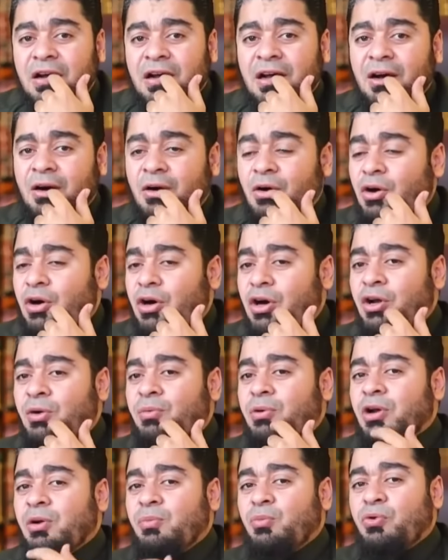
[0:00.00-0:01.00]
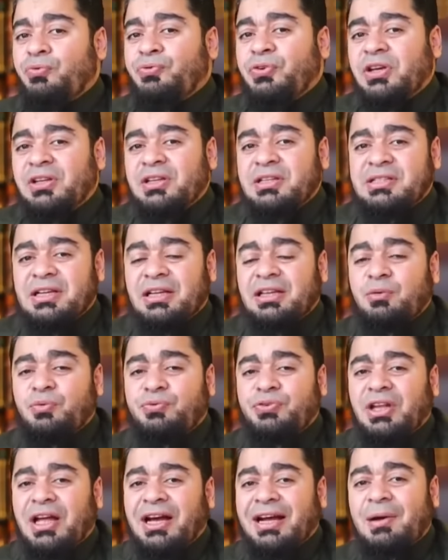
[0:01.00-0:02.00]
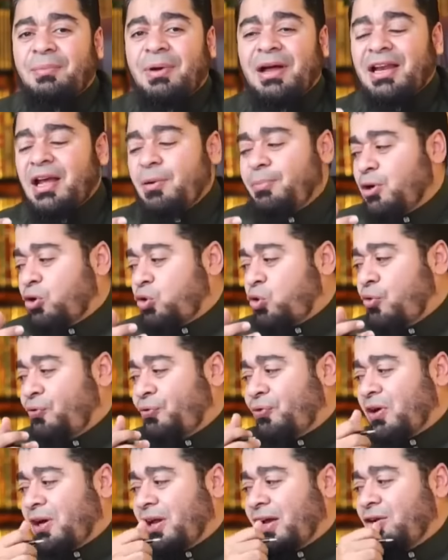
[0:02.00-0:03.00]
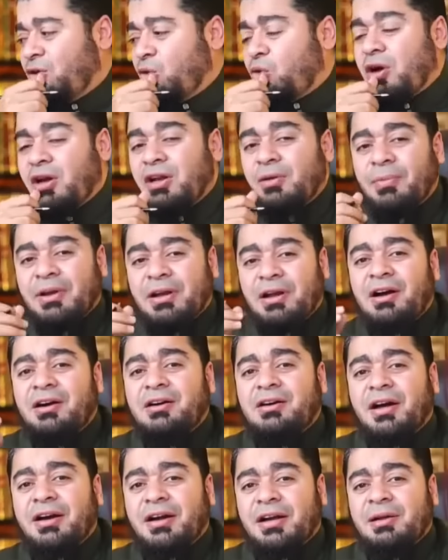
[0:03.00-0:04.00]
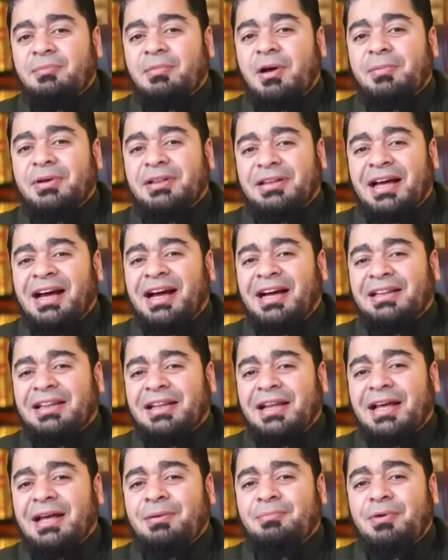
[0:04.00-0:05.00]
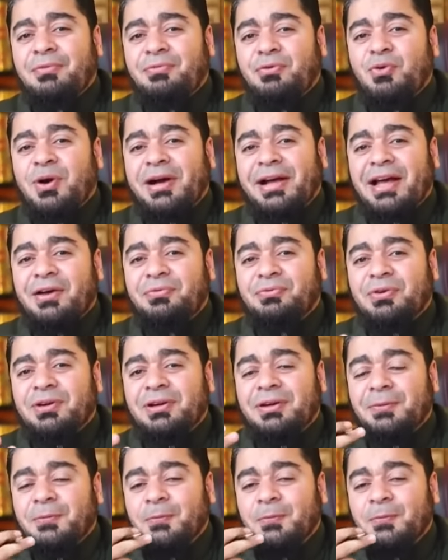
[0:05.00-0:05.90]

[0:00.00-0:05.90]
آه، المفيد السيد المفيد حكم عليها بالكفر لانه قال من انكر كلمه احد اسالك اسالك